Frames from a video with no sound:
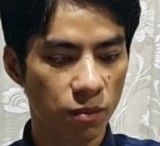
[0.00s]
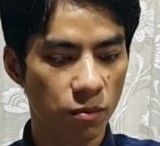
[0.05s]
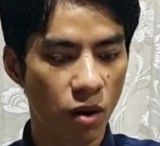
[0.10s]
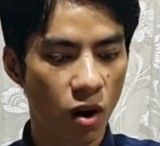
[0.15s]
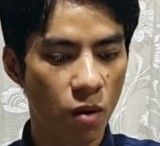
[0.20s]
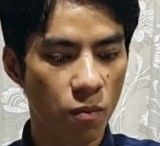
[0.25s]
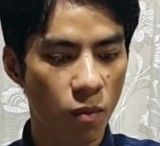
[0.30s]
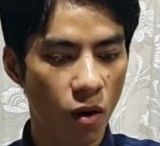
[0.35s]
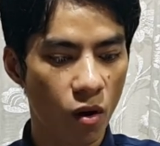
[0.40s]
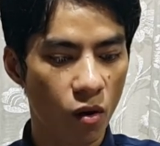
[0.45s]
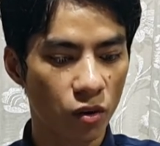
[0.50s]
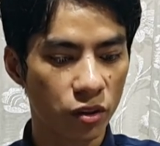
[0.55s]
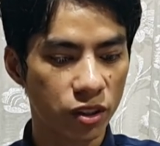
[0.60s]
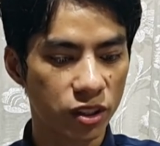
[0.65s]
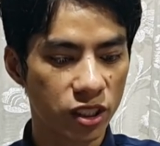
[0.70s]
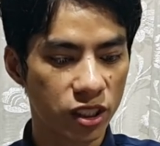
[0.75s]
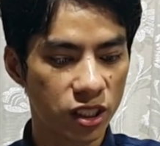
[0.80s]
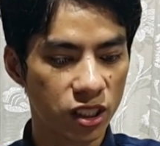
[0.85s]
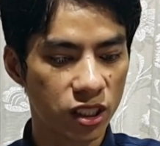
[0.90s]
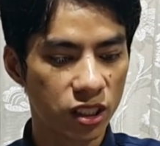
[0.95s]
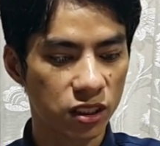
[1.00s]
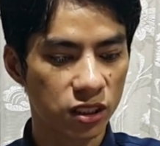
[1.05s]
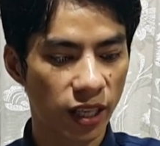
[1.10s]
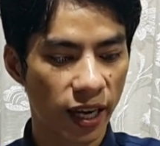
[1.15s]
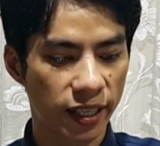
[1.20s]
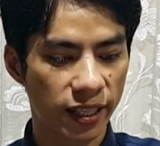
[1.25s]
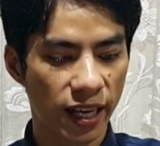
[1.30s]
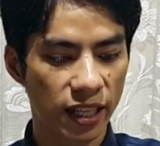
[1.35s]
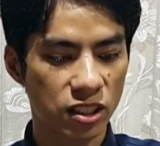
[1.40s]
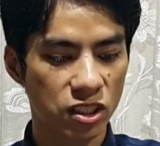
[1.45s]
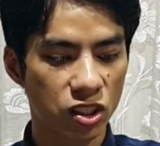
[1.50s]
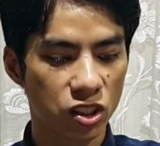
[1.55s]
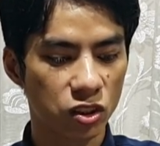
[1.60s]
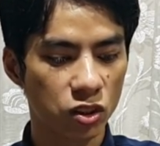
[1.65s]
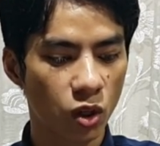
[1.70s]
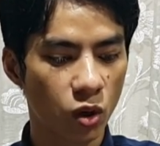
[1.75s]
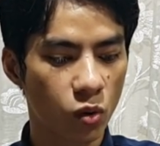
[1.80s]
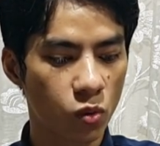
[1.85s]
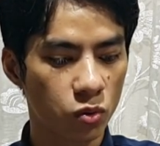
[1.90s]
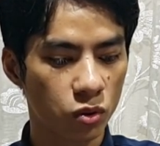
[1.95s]
có bom ôn dương đại cán
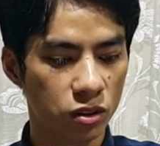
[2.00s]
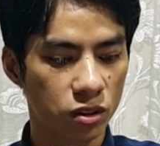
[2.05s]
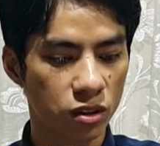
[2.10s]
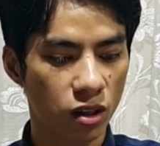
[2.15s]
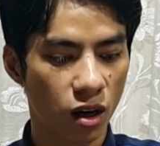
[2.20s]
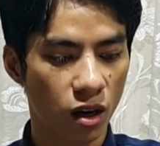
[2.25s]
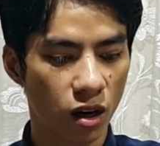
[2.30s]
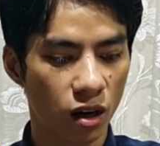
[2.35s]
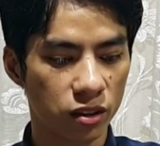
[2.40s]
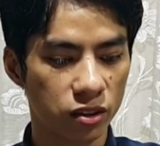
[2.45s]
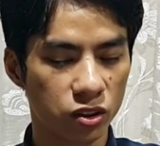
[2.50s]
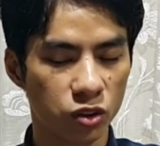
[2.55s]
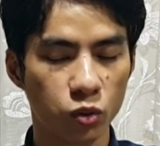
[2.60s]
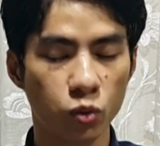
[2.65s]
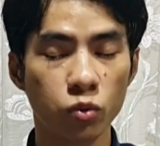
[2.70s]
trường thu rồi có